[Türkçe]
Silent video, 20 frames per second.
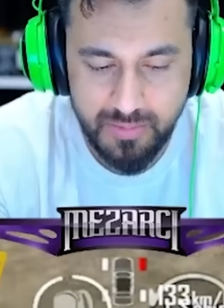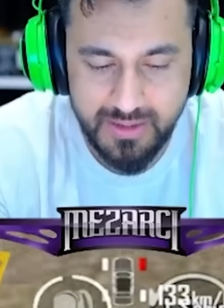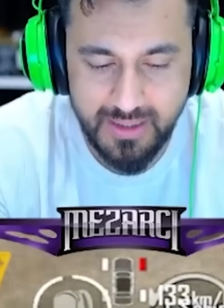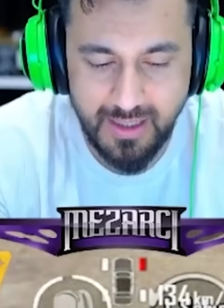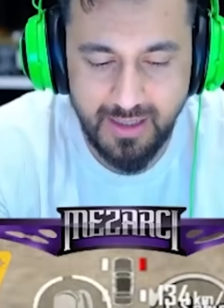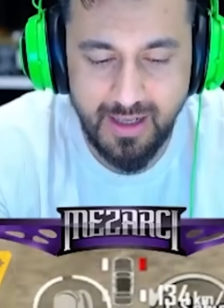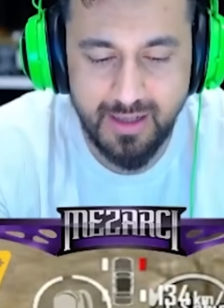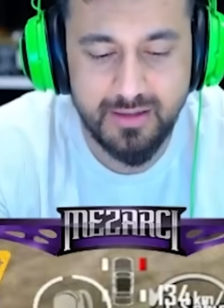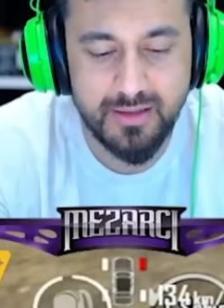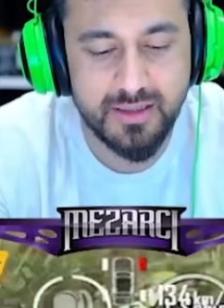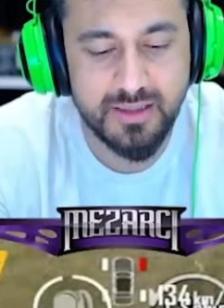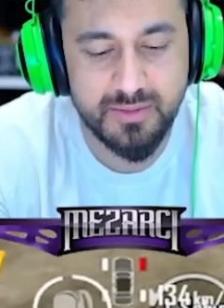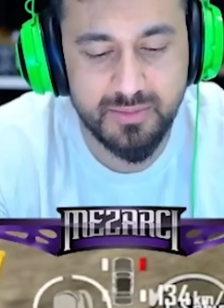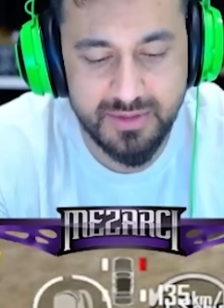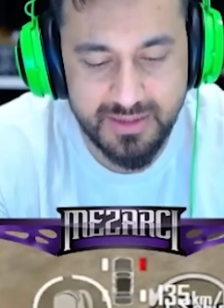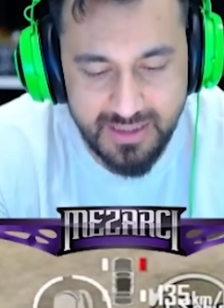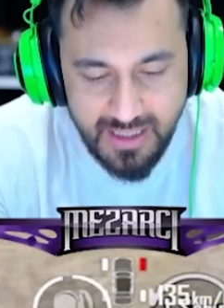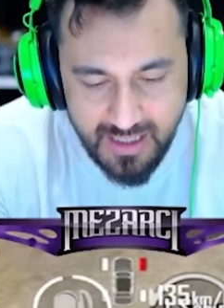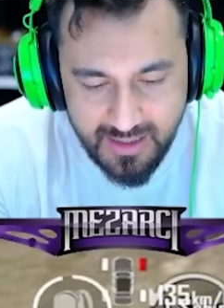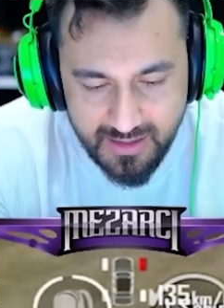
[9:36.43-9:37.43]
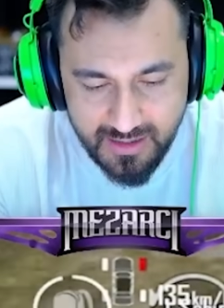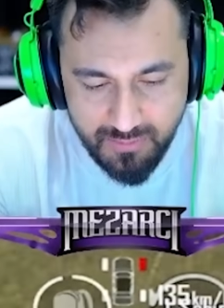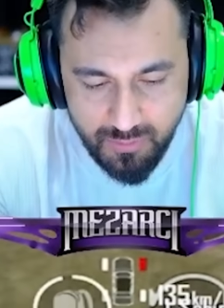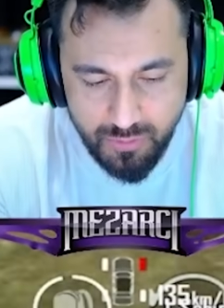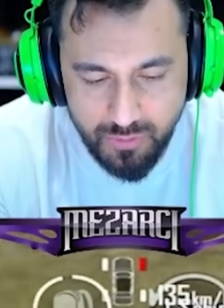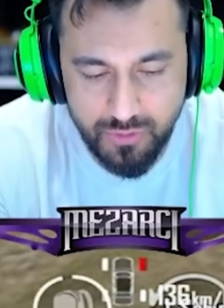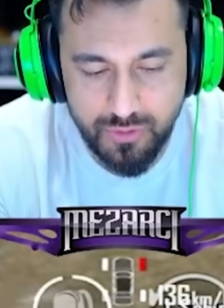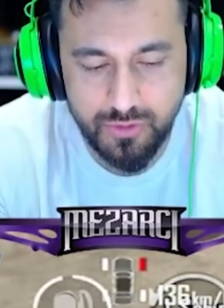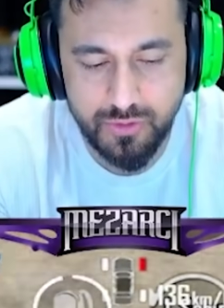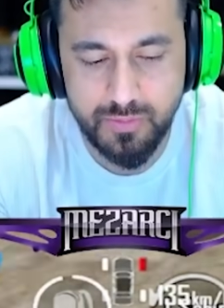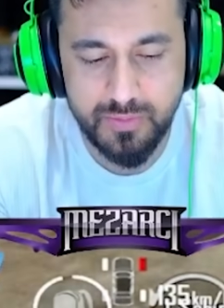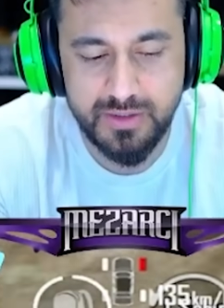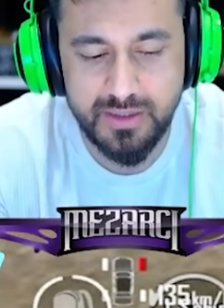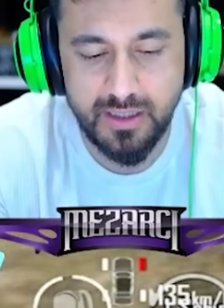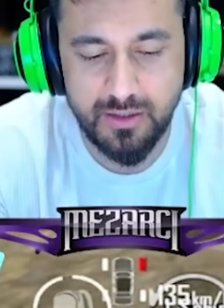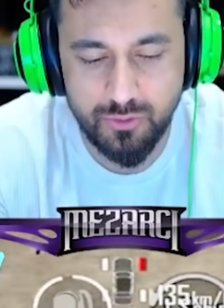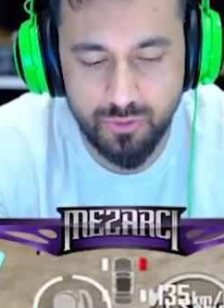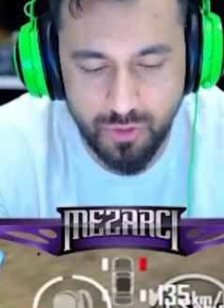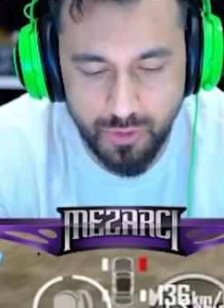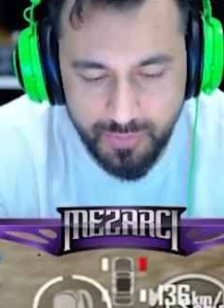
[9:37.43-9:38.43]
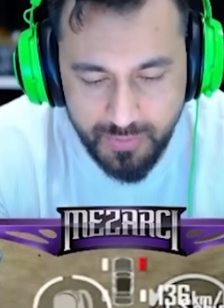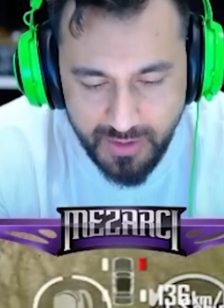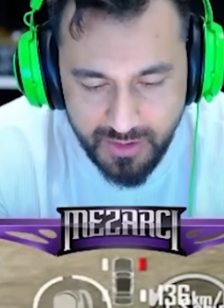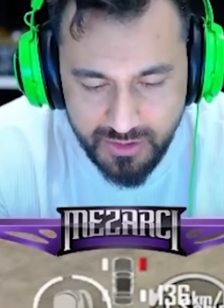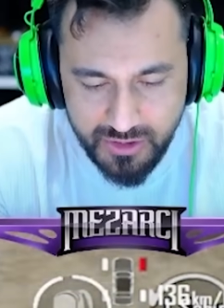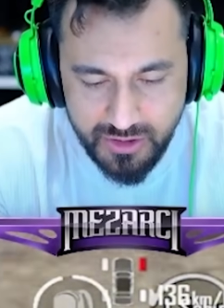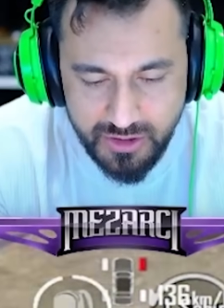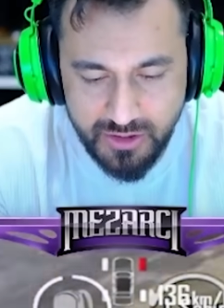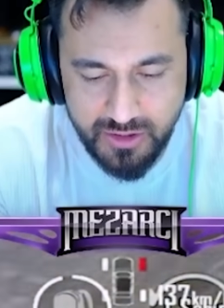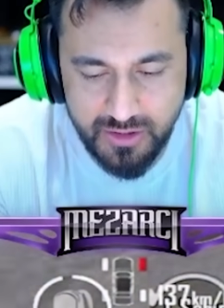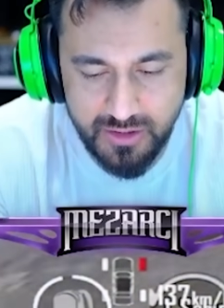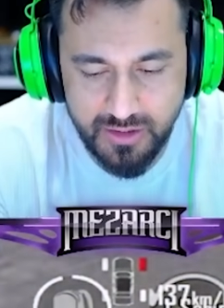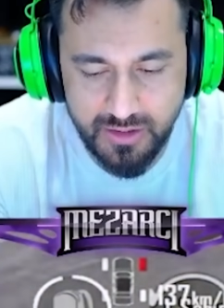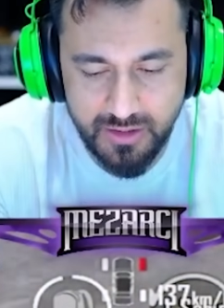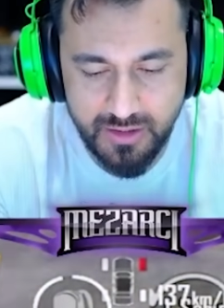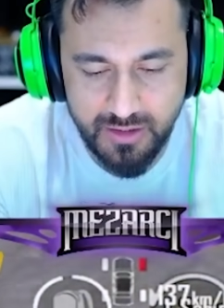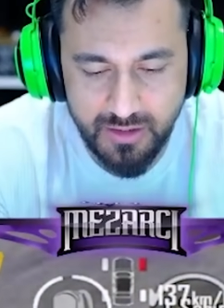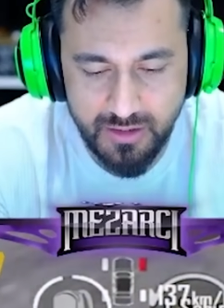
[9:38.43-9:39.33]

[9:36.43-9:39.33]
Bir tane atladığımız yerde bulduk. Bir tane drop'tan çıktı.